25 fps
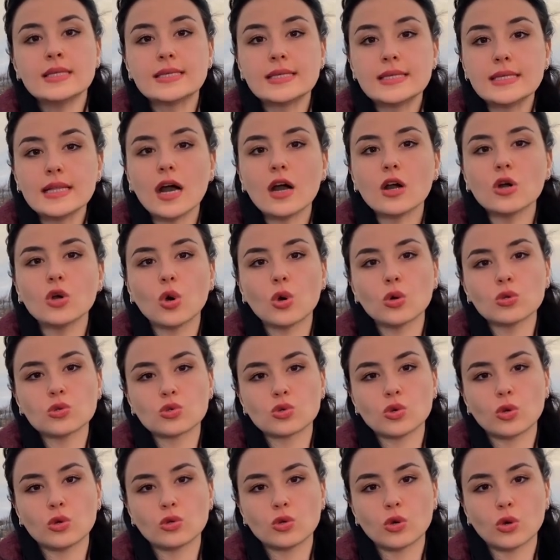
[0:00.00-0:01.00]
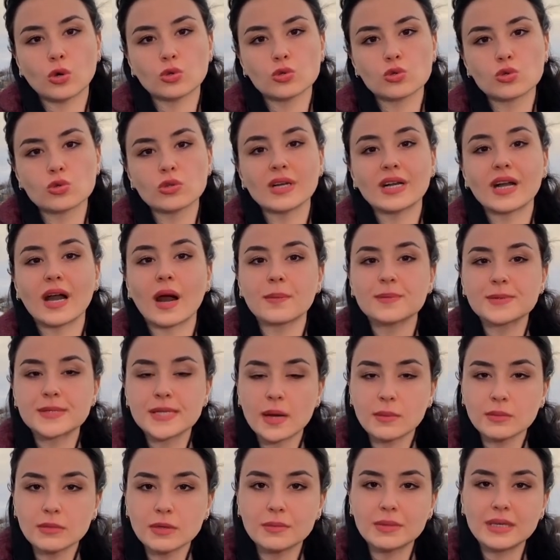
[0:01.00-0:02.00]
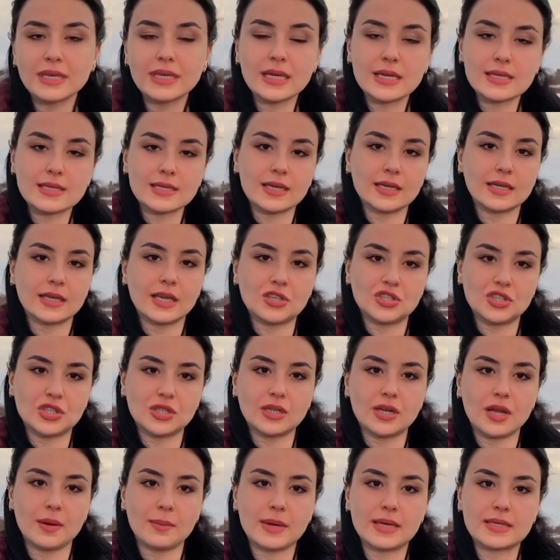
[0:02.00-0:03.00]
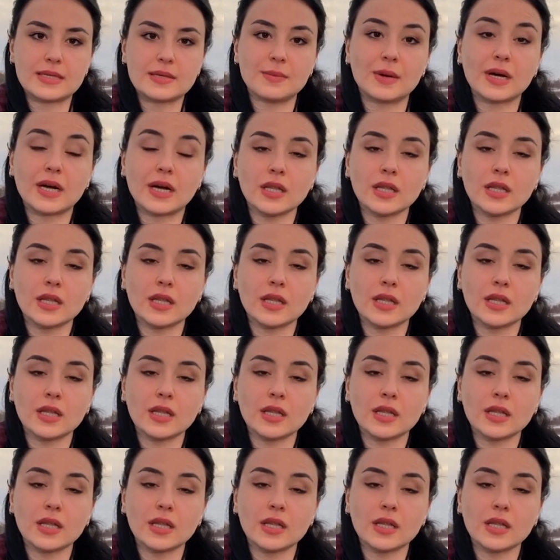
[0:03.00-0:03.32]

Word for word: silah kontrolü konusunda kapsamlı bir yasa geçirilemedi.